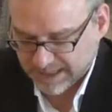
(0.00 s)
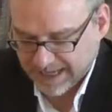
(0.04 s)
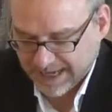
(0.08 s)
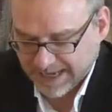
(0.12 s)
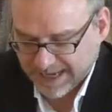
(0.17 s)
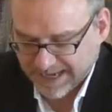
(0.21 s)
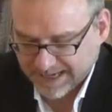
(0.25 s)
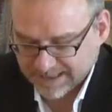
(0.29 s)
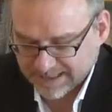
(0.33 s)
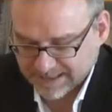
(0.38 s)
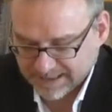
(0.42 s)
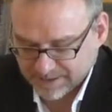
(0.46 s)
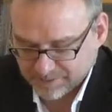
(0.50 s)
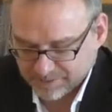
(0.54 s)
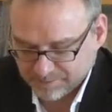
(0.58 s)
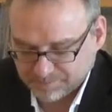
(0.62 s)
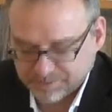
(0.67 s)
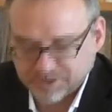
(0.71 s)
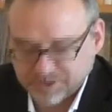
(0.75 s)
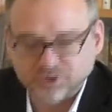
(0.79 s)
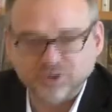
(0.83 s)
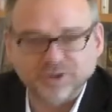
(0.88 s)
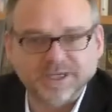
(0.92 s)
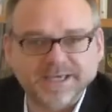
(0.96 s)
Eine
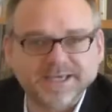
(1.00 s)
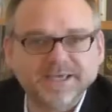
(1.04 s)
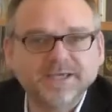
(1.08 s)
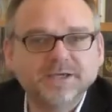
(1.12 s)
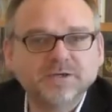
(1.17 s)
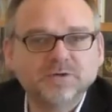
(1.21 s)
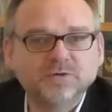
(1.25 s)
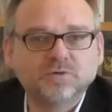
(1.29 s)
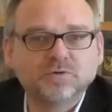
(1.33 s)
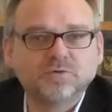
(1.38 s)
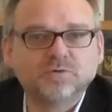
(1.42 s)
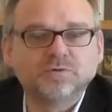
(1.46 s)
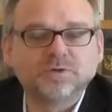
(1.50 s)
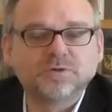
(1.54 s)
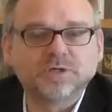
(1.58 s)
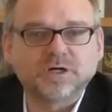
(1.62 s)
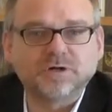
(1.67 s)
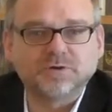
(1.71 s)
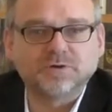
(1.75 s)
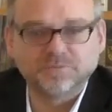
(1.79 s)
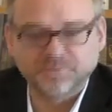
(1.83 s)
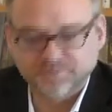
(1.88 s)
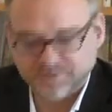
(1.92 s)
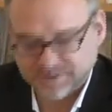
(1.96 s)
Beschränkung
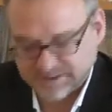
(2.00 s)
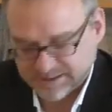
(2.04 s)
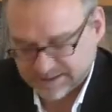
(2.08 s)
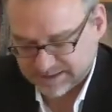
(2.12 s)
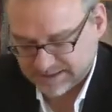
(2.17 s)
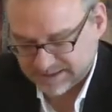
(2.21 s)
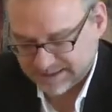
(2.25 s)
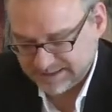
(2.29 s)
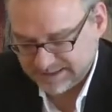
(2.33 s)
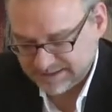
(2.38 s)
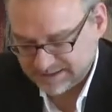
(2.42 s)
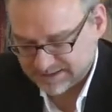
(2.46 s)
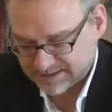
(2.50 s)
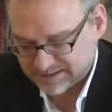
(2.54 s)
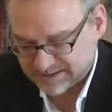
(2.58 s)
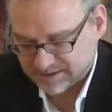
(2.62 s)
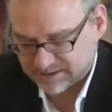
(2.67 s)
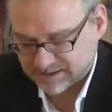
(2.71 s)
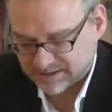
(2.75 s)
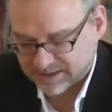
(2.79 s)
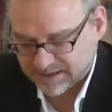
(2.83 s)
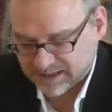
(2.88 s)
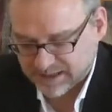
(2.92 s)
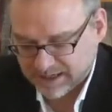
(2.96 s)
auf die Insel
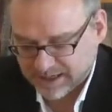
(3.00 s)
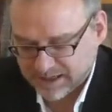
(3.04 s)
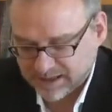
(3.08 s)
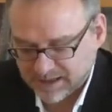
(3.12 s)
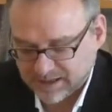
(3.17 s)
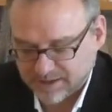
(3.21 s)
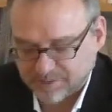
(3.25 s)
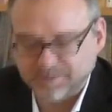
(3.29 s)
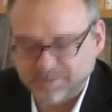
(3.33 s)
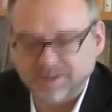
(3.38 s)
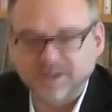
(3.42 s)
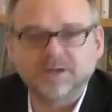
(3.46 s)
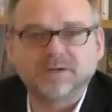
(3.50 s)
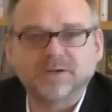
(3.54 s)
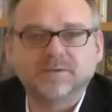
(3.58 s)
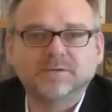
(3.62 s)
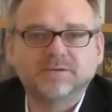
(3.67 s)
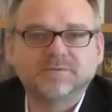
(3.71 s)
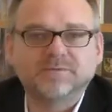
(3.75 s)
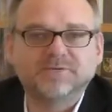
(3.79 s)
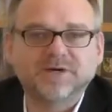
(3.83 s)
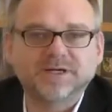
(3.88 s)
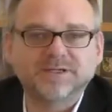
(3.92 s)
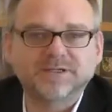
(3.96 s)
der Araber
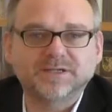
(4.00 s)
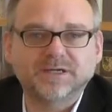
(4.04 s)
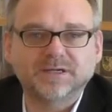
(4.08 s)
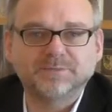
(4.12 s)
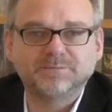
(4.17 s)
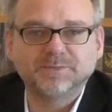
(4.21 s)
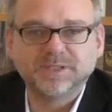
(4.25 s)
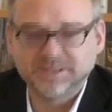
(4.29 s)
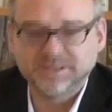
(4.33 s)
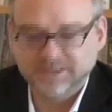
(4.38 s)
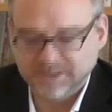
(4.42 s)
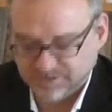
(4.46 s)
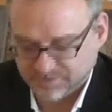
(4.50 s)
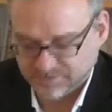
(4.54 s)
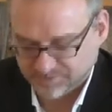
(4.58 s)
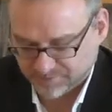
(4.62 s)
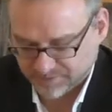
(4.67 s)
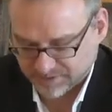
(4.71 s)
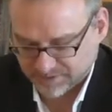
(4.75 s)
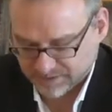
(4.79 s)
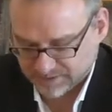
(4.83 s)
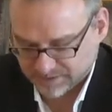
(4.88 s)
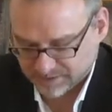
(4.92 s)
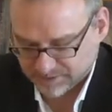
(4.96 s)
war damit
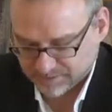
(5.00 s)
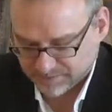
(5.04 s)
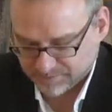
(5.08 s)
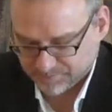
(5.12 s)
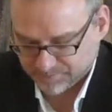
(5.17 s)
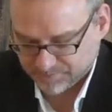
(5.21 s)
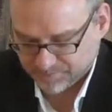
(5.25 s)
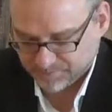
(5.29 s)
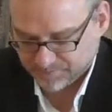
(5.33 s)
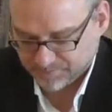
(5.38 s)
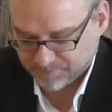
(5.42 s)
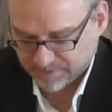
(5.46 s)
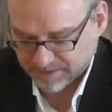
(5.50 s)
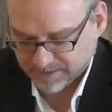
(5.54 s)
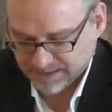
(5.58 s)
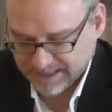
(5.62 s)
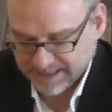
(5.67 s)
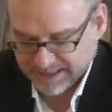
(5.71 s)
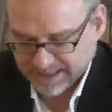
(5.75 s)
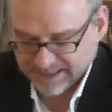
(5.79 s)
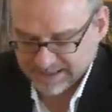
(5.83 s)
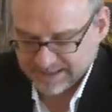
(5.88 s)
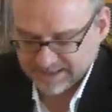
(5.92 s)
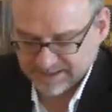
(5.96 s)
hinfällig.
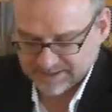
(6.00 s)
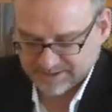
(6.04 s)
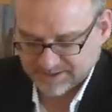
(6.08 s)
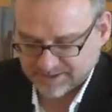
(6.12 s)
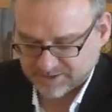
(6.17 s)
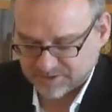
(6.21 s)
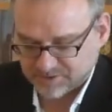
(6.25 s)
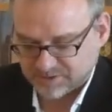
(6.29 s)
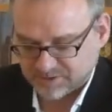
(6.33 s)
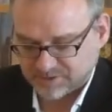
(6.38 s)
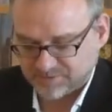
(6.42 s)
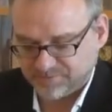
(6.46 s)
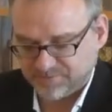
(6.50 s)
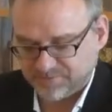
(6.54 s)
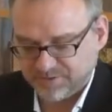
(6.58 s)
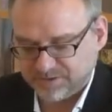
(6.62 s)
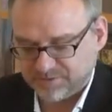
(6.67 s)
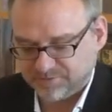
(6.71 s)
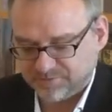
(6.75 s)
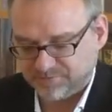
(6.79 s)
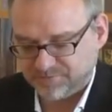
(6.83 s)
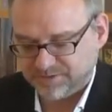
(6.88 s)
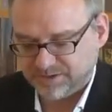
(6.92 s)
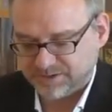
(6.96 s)
Ende
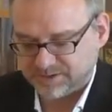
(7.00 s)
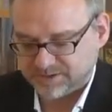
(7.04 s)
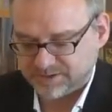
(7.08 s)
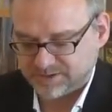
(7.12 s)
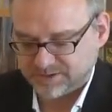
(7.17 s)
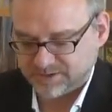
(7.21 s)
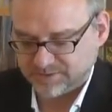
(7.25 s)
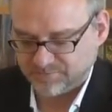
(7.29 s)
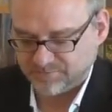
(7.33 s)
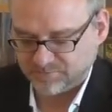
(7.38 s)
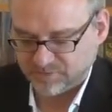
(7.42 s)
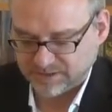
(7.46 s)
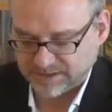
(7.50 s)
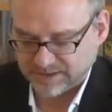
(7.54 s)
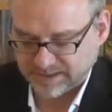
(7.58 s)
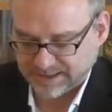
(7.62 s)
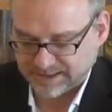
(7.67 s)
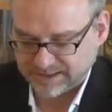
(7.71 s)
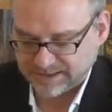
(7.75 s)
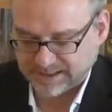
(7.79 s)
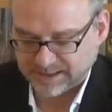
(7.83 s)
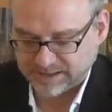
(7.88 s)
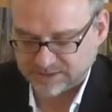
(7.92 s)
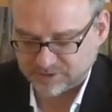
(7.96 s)
644 wurde
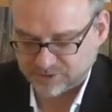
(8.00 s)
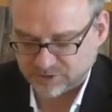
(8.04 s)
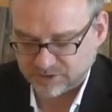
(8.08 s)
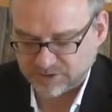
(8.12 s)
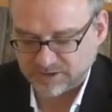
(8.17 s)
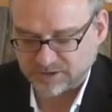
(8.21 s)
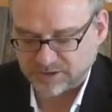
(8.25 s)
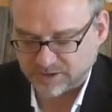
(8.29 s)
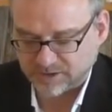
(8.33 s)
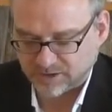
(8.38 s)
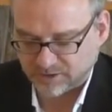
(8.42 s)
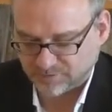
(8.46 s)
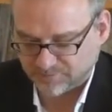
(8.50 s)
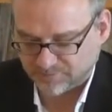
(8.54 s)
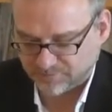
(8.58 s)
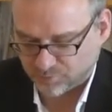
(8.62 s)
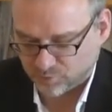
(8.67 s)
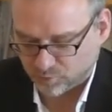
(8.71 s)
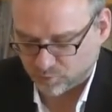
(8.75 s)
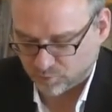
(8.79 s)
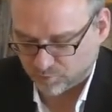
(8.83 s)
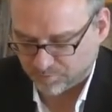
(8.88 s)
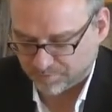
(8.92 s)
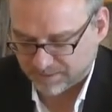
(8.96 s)
ein Anschlag auf
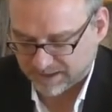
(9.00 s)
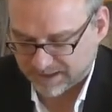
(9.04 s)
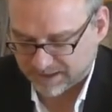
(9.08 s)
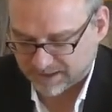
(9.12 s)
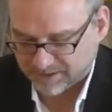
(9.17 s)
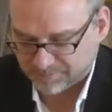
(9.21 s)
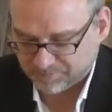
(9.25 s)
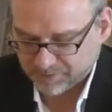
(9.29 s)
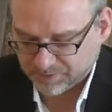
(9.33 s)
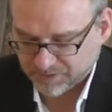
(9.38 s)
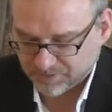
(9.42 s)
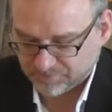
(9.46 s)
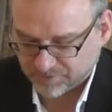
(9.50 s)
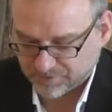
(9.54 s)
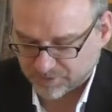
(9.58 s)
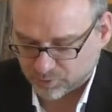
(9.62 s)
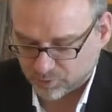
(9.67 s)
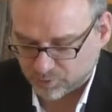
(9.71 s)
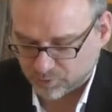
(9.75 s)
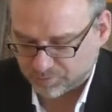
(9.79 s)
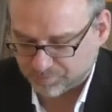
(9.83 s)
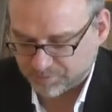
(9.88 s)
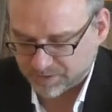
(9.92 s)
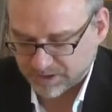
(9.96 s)
Omar
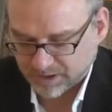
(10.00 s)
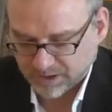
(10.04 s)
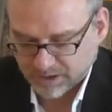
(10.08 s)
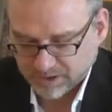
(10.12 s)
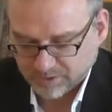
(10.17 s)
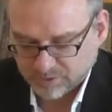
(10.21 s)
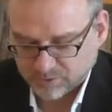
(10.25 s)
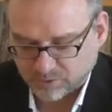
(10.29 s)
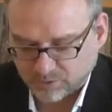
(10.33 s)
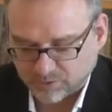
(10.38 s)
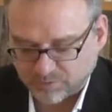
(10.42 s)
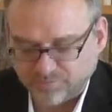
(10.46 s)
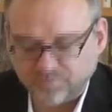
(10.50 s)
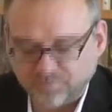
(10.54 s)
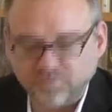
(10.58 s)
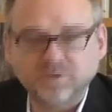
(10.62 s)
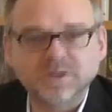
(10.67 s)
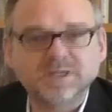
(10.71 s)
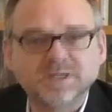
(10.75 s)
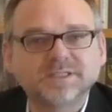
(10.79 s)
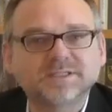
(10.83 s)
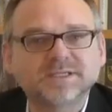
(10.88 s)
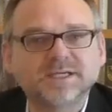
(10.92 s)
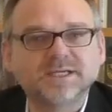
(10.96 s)
verübt. Noch
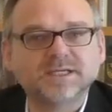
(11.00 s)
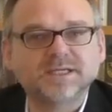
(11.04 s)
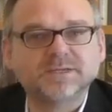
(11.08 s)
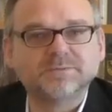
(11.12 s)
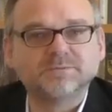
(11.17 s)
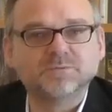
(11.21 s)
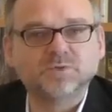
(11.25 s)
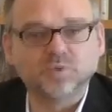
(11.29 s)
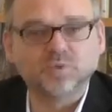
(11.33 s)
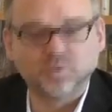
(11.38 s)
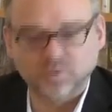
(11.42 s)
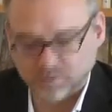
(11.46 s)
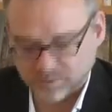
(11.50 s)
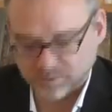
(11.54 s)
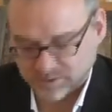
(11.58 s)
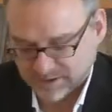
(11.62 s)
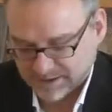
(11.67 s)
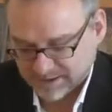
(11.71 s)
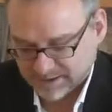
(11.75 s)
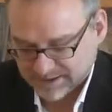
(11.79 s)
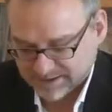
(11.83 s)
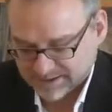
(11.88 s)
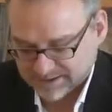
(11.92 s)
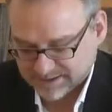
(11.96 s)
vor seinem Tod
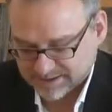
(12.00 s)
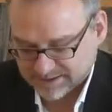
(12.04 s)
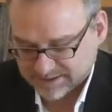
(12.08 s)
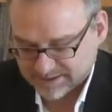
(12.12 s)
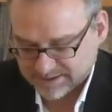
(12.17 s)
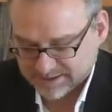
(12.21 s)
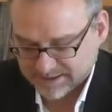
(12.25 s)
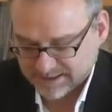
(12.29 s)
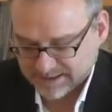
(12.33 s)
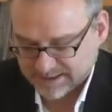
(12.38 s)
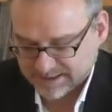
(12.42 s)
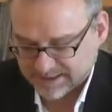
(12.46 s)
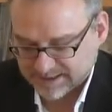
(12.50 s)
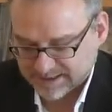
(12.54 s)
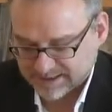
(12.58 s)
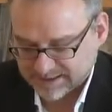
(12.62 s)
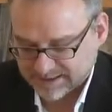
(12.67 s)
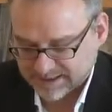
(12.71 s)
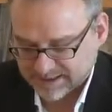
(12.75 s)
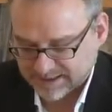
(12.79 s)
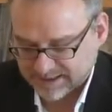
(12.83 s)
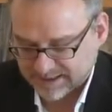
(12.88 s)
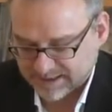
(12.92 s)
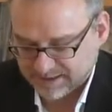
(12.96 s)
setzte er
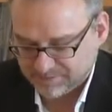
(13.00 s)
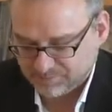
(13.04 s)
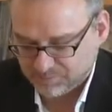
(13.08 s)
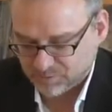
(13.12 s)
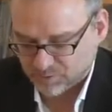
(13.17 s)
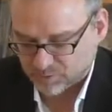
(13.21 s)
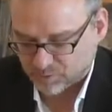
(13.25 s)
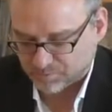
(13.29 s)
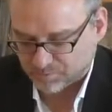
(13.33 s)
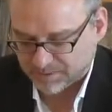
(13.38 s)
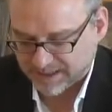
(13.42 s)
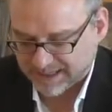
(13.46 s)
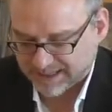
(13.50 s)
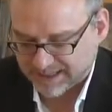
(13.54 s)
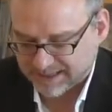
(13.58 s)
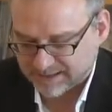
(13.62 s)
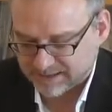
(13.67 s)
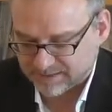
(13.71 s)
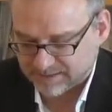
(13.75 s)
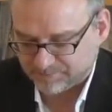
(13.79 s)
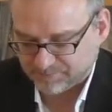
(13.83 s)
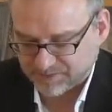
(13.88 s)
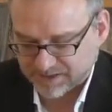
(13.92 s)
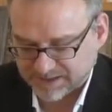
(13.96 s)
ein Gremium
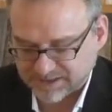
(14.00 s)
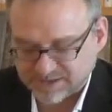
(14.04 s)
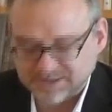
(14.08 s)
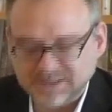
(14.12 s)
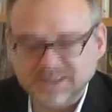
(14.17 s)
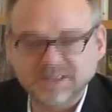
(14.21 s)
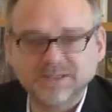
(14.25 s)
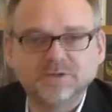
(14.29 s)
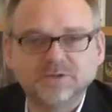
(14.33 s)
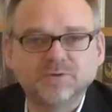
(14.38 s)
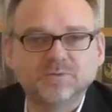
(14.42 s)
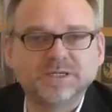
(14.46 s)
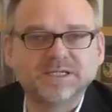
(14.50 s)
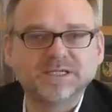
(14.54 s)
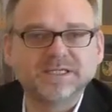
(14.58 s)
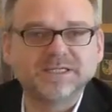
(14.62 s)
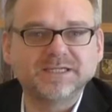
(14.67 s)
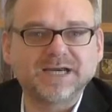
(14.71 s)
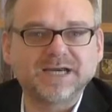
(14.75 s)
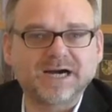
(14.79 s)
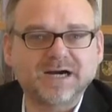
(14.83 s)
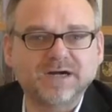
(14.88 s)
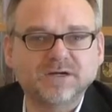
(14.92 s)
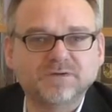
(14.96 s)
ein, das die über die
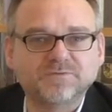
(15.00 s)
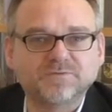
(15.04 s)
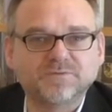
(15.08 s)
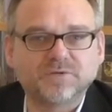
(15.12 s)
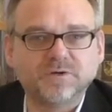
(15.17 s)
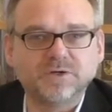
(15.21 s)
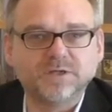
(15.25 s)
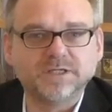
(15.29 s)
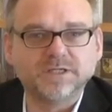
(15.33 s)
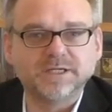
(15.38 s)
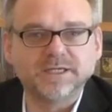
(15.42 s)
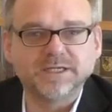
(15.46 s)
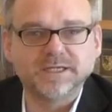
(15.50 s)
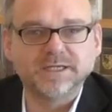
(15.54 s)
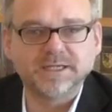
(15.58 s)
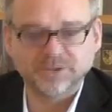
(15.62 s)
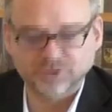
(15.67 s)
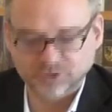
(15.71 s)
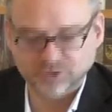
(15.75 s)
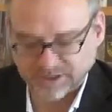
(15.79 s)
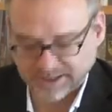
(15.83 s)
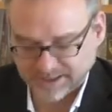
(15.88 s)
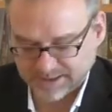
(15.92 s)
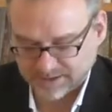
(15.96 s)
Nachfolge
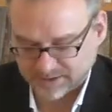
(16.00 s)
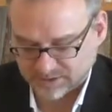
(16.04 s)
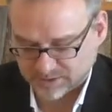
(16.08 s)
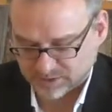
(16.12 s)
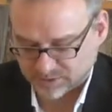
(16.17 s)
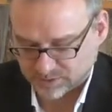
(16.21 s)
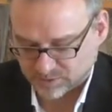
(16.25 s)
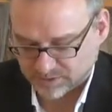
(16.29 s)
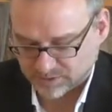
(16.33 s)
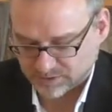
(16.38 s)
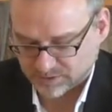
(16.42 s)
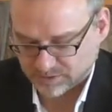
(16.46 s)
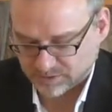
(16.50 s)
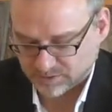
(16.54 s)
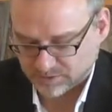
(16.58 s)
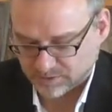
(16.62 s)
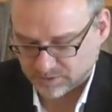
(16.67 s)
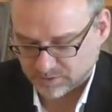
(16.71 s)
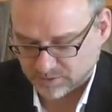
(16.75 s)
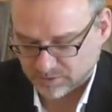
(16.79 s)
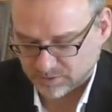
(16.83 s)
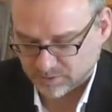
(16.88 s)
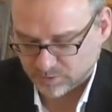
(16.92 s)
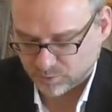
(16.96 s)
entscheiden sollte.
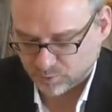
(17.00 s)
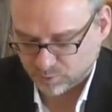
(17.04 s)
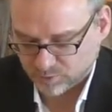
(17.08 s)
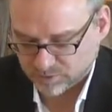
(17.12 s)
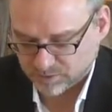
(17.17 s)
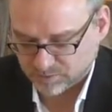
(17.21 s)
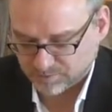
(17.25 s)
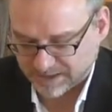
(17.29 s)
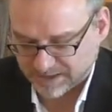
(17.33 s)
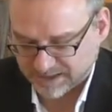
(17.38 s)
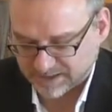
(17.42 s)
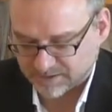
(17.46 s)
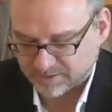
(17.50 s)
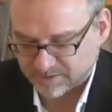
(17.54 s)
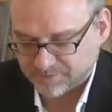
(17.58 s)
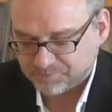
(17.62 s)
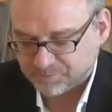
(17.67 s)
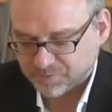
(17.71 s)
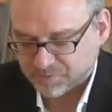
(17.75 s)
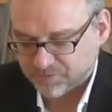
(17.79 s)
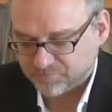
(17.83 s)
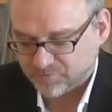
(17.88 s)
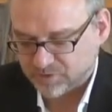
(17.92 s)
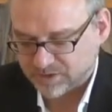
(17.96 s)
Uthman
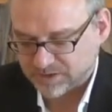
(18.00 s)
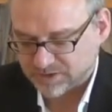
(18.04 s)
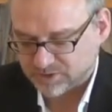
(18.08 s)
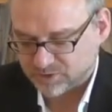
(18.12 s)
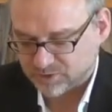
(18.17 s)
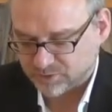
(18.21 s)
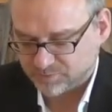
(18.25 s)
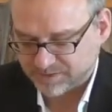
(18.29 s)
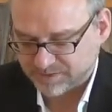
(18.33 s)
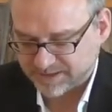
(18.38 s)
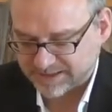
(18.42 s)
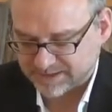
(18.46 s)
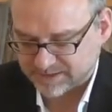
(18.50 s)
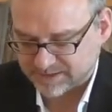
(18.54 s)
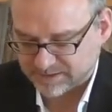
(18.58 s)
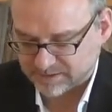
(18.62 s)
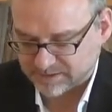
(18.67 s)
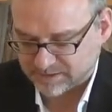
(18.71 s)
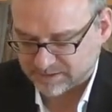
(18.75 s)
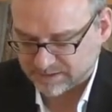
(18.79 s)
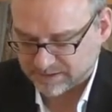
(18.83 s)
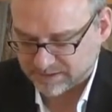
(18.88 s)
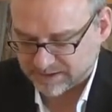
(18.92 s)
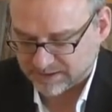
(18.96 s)
wurde zum
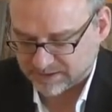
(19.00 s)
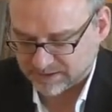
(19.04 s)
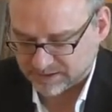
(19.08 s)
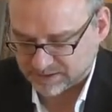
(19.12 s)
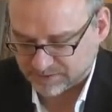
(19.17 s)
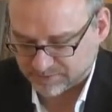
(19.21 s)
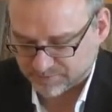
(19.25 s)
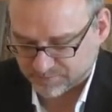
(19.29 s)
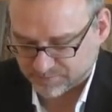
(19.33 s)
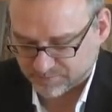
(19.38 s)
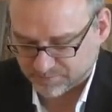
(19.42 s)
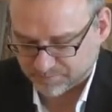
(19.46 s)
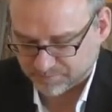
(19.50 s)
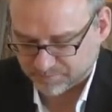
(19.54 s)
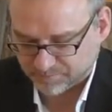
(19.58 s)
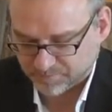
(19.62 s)
dritten Kalifen.